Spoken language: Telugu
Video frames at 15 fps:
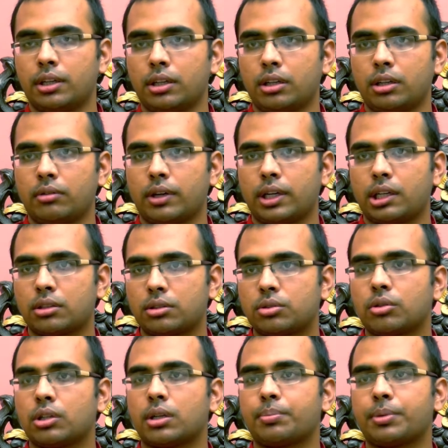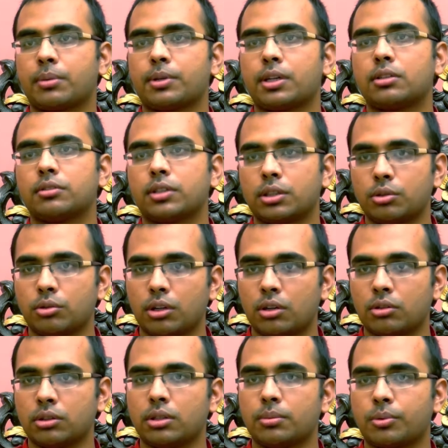ఈ వైరస్ సోకే ప్రమాదం ఎక్కువగా
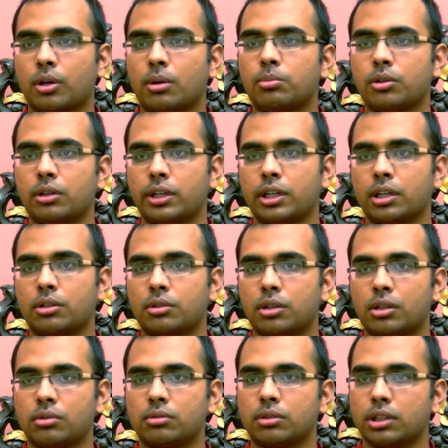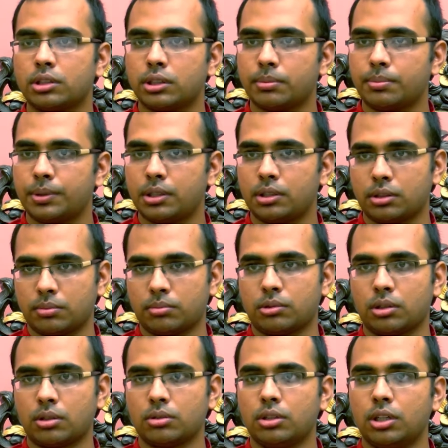ఉంది ప్రాబిలిటీ ఎక్కువగా ఉందని చెప్పి
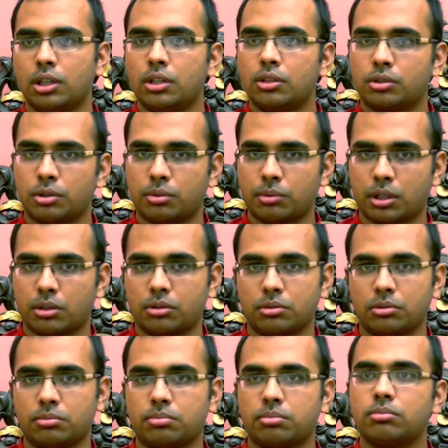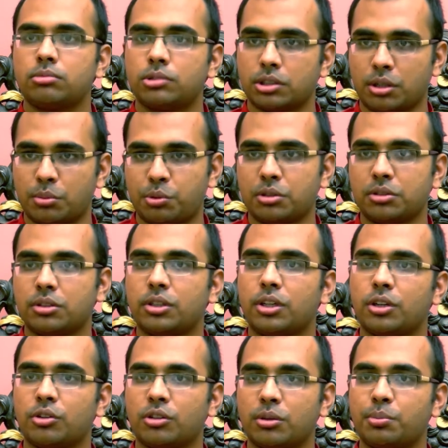చెప్తున్నారు సో మనం చిన్నప్పటి నుంచి
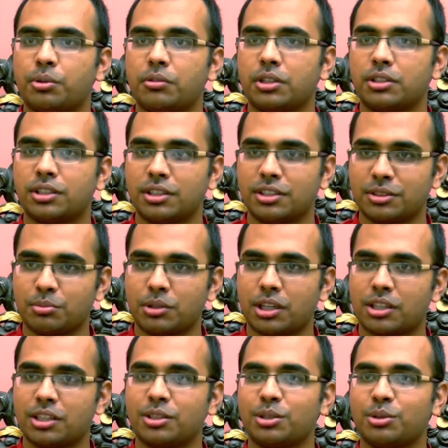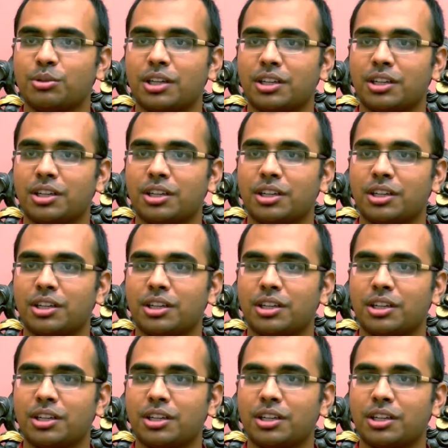ఇంటనే ఉన్నాం ప్రివెన్షన్ ఈజ్ బెటర్ దెన్ క్యూర్